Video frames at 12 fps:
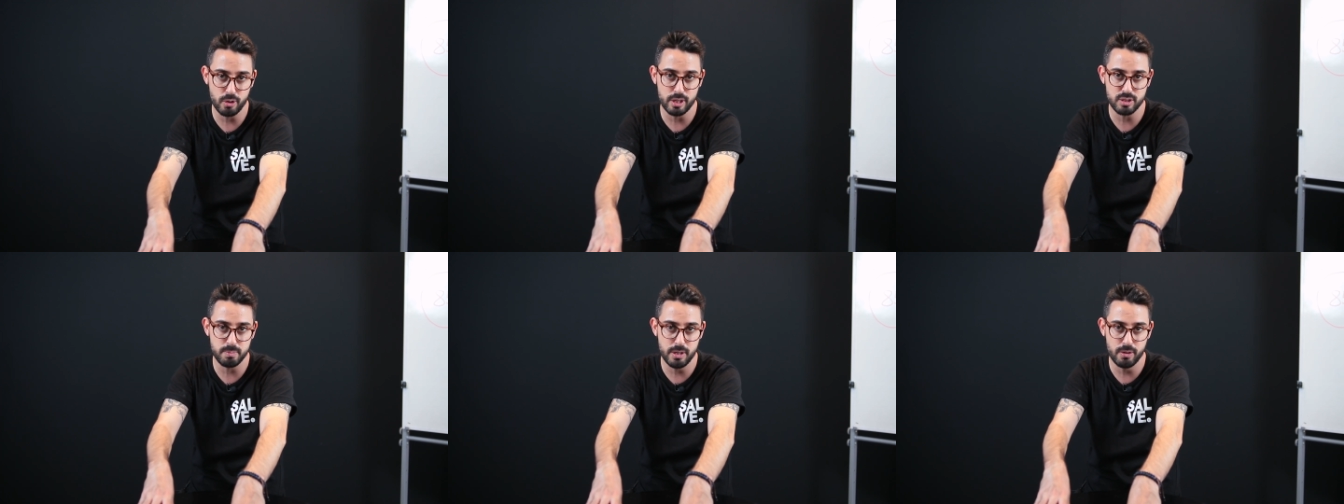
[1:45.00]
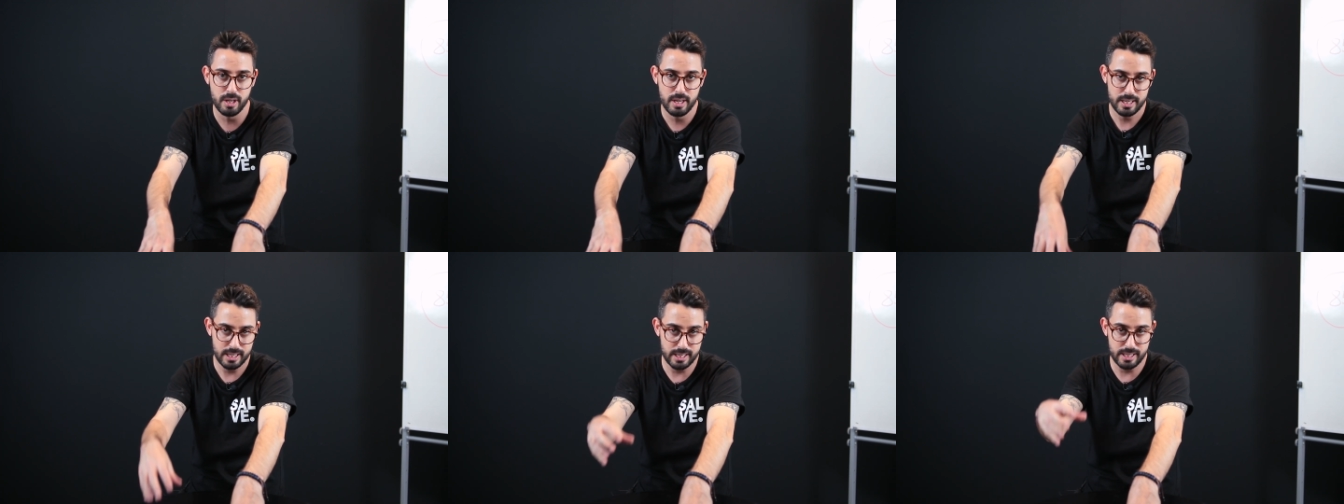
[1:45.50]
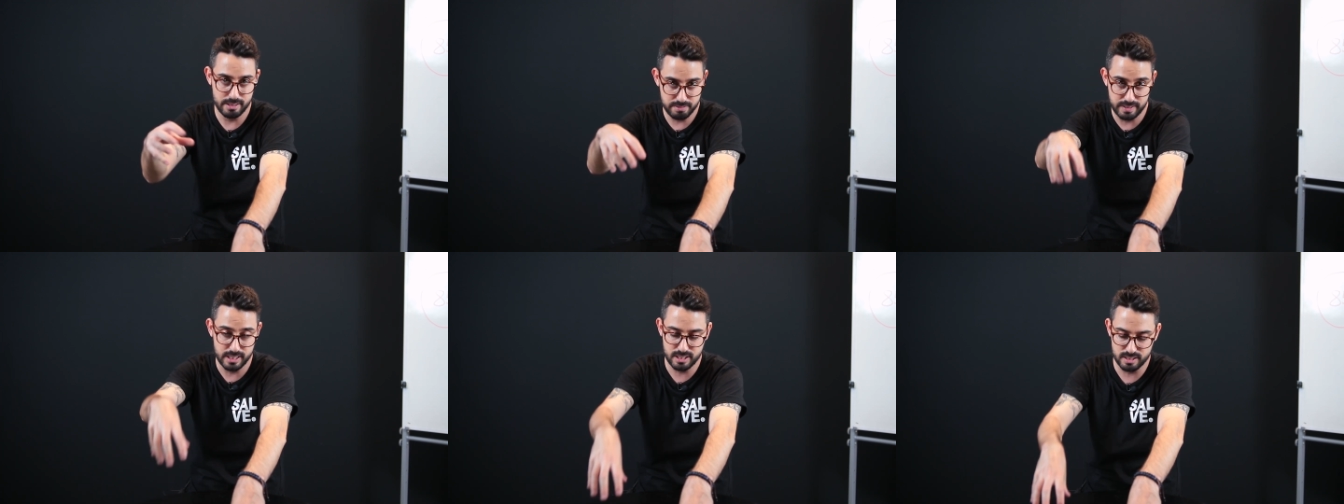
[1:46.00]

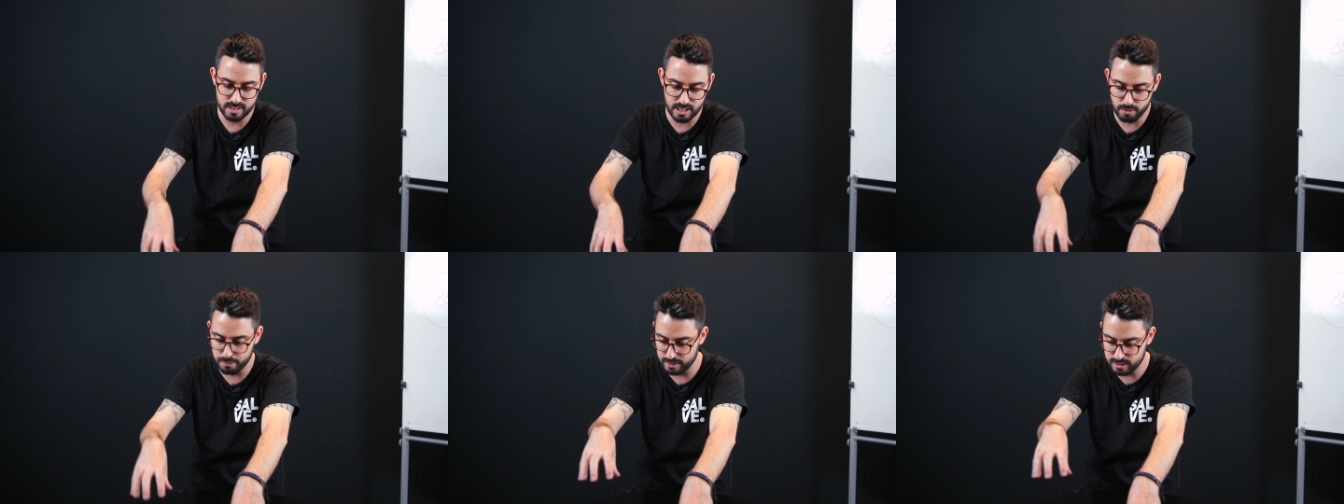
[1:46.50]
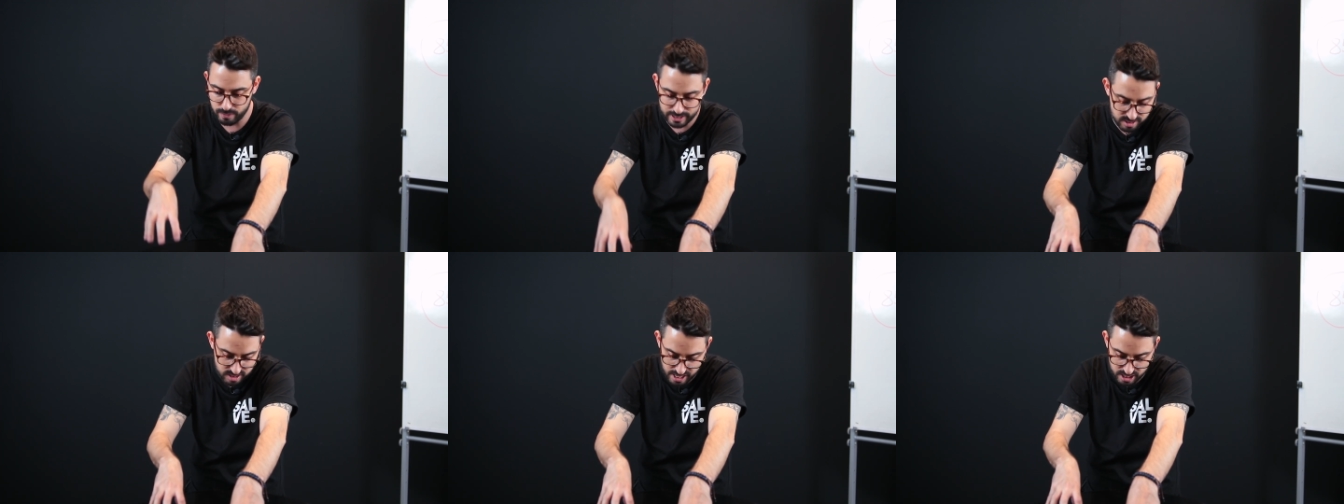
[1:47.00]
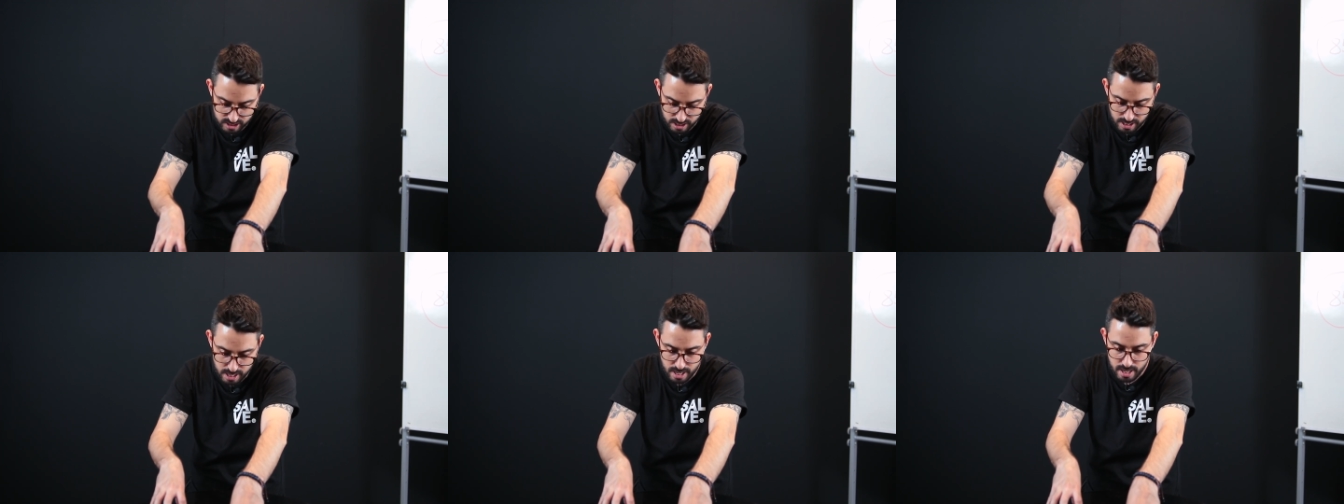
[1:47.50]
2020, esse ano vou fazer o Enseja